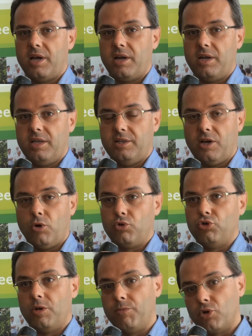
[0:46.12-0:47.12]
anni, da
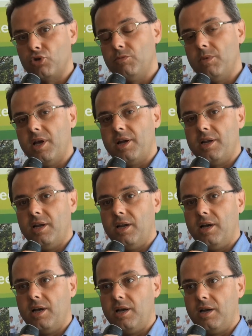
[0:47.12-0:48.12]
oggi ai prossimi anni,
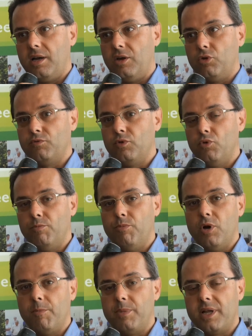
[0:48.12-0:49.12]
la, lo
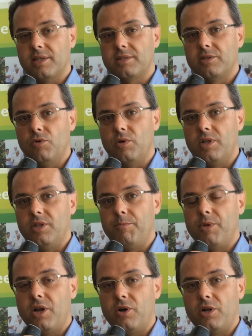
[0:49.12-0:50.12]
sviluppo, l'applicazione del
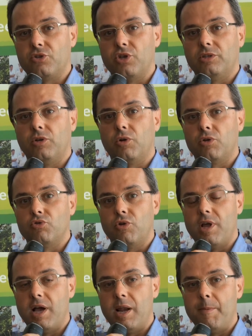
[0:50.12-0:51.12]
piano energetico
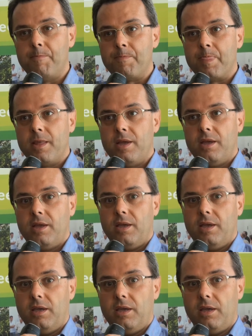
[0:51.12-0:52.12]
regionale.
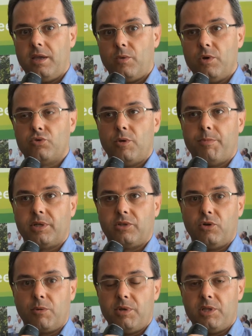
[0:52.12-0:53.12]
E questo è
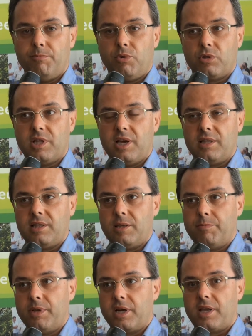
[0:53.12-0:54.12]
particolarmente importante
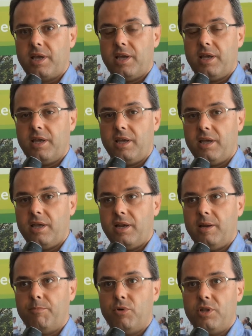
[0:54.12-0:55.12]
perché eh,
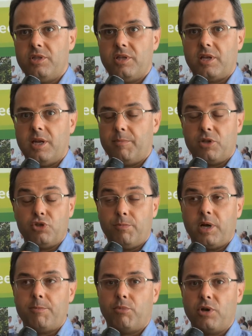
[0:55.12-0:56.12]
le, politiche, le
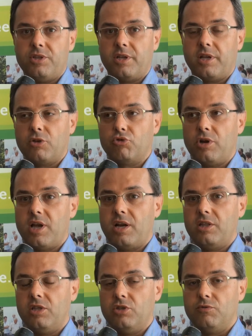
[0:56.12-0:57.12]
principali politiche
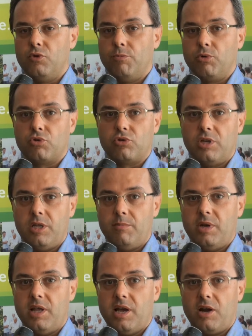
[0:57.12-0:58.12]
regionali di sviluppo
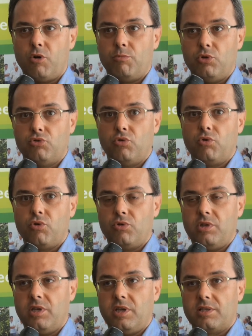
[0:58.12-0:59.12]
sostenibile hanno bisogno
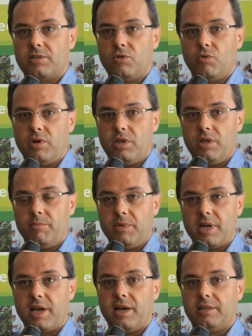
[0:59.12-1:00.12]
di azioni
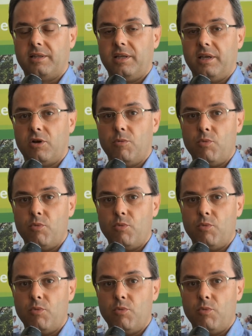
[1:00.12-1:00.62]
mirate,